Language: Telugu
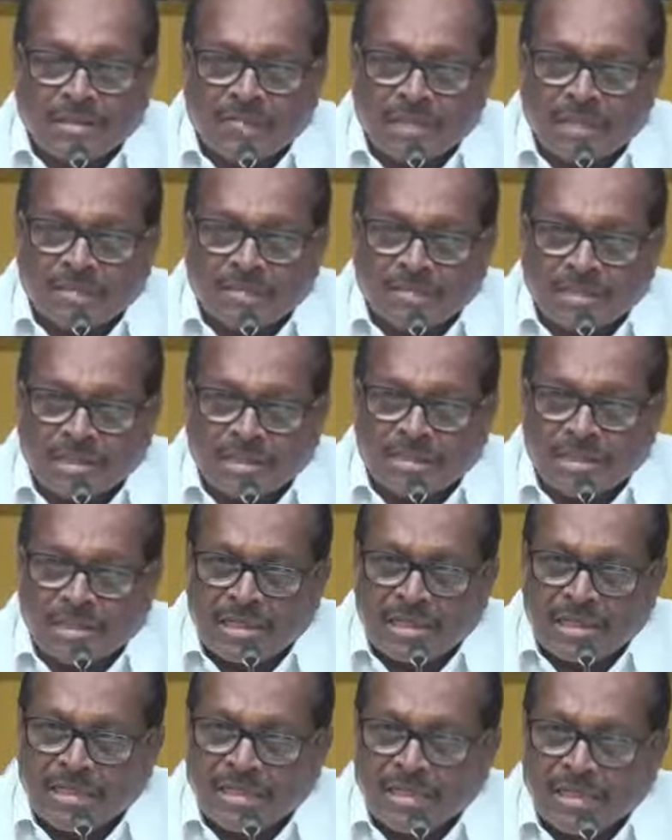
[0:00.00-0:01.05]
ఇవాళ
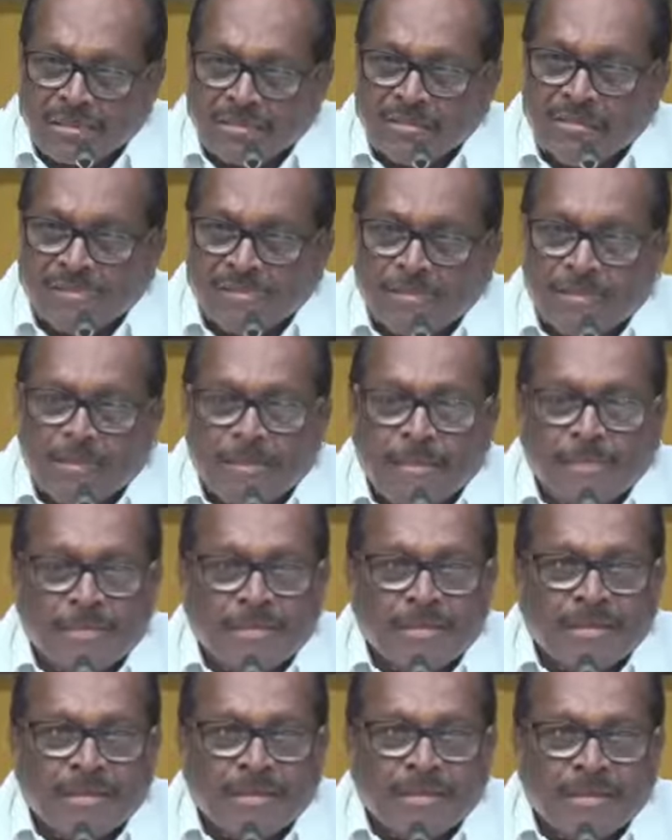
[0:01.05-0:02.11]
విజయసాయి రెడ్డి గారు
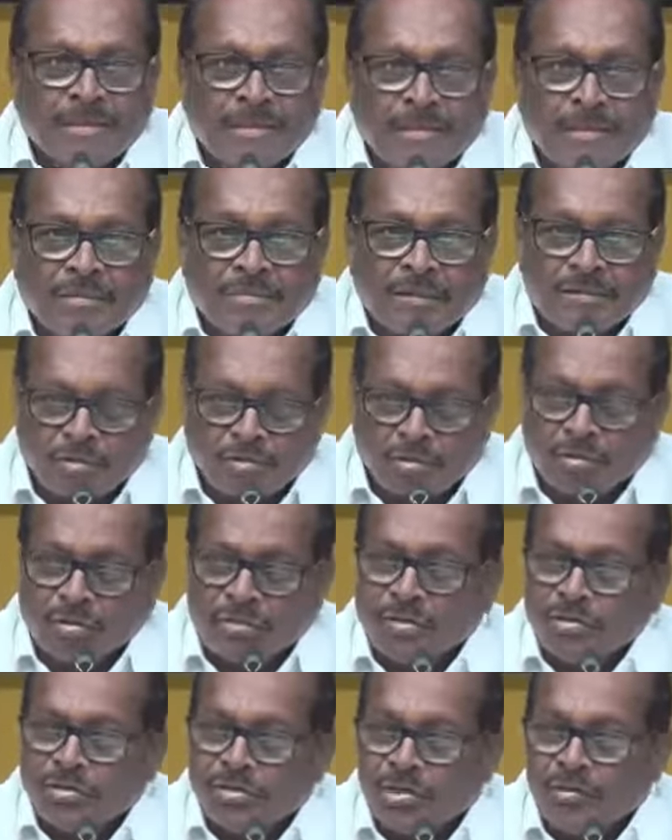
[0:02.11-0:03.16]
మీరు ఒకటి
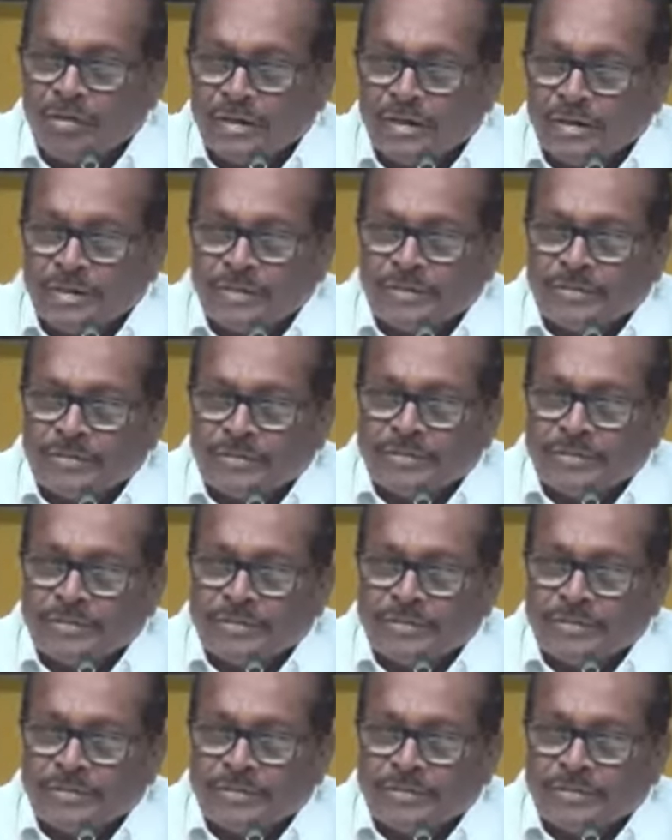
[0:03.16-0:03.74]
గుర్తుంచుకోవాలి